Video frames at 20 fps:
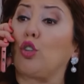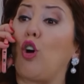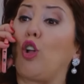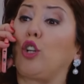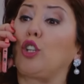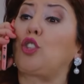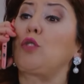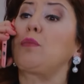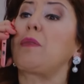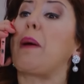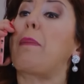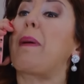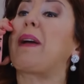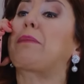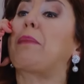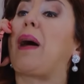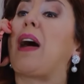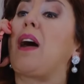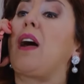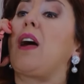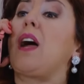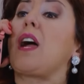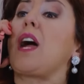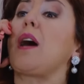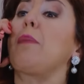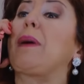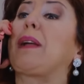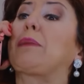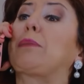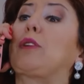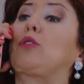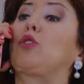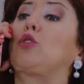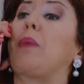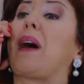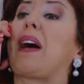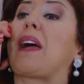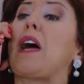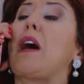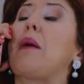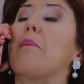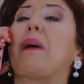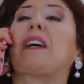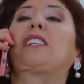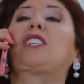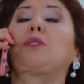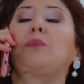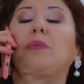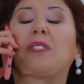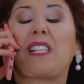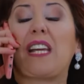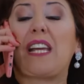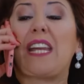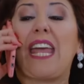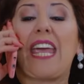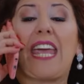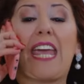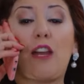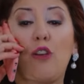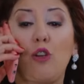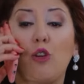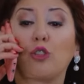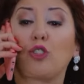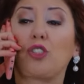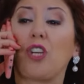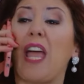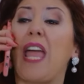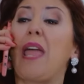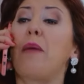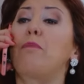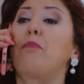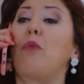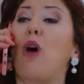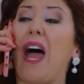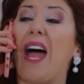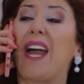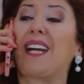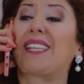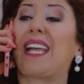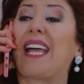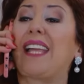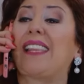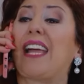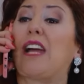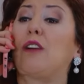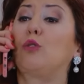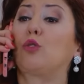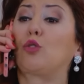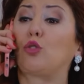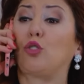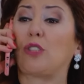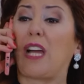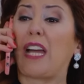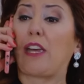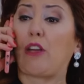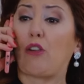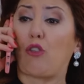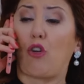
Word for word: dur oğluşum kapat. Kapatma dur bak. Başımıza ne geliyorsa hep bu ertenler yüzünden